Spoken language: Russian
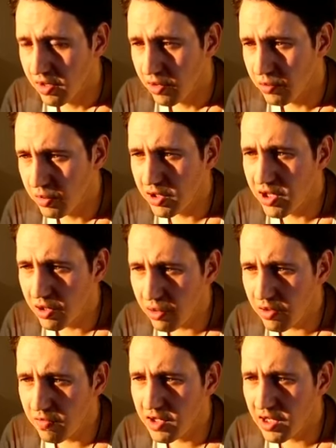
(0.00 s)
Он был
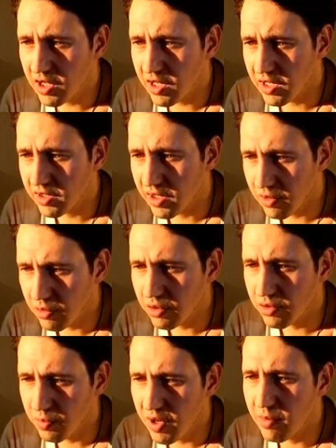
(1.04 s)
герой и ветеран, такой,
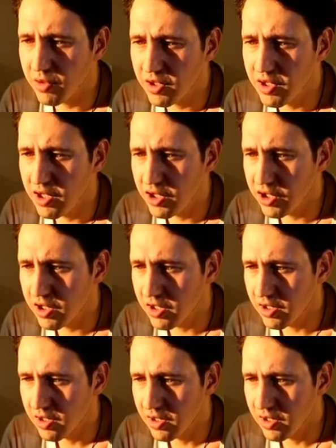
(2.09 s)
что прямо с книжки.
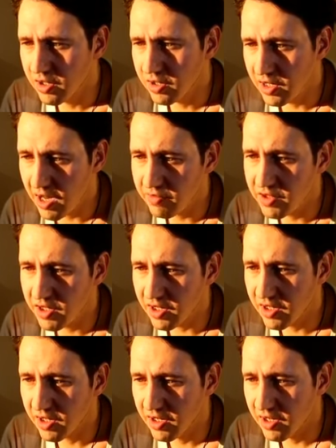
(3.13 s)
Для всех.
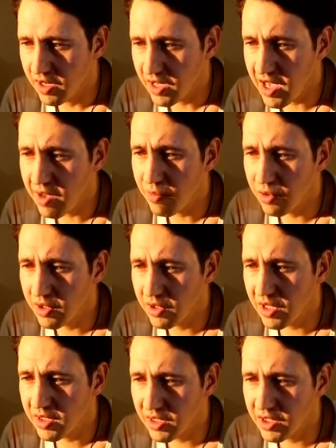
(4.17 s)
А я ему
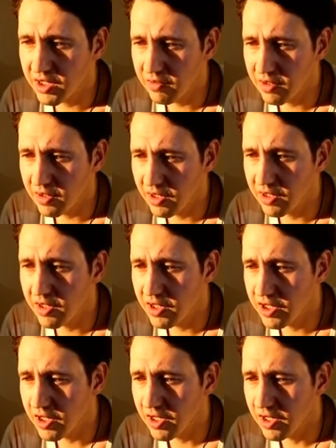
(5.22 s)
кидал за шиворот
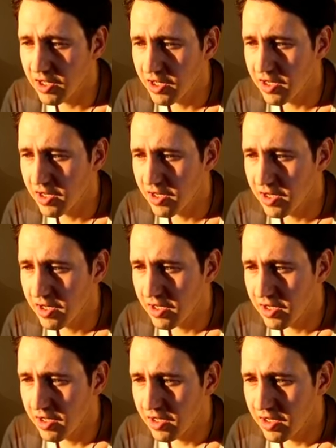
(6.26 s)
ледышки.
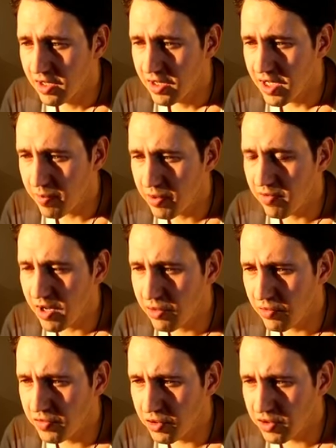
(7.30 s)
Я про
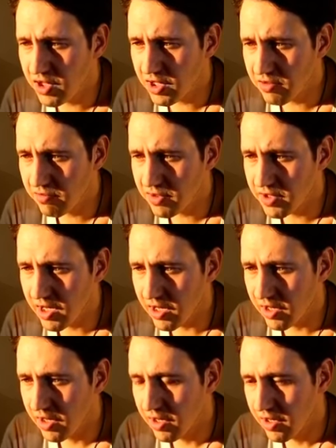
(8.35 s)
войну все с детства
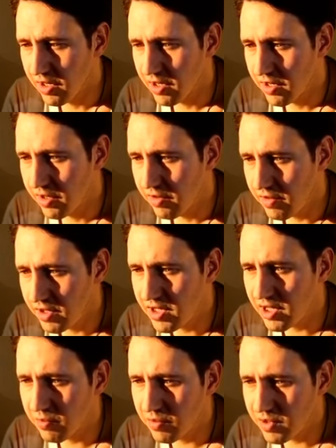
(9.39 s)
знал. Ведь
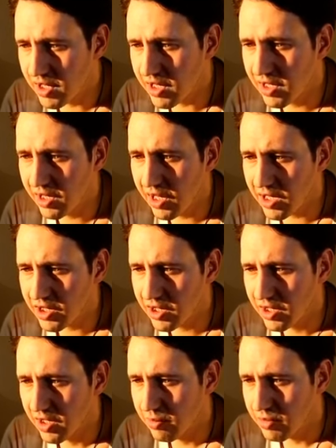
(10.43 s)
дед без всякой лажи
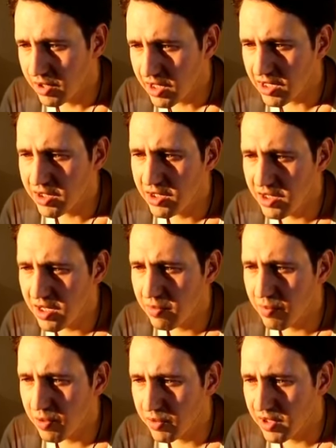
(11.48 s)
мне каждый
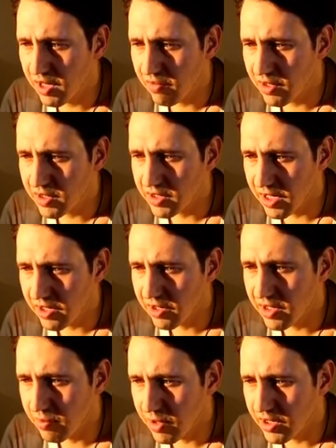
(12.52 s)
день преподавал с
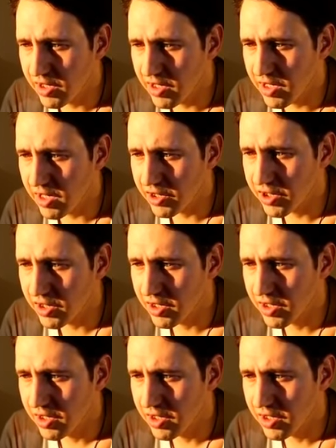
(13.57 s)
тарелкой манной каши.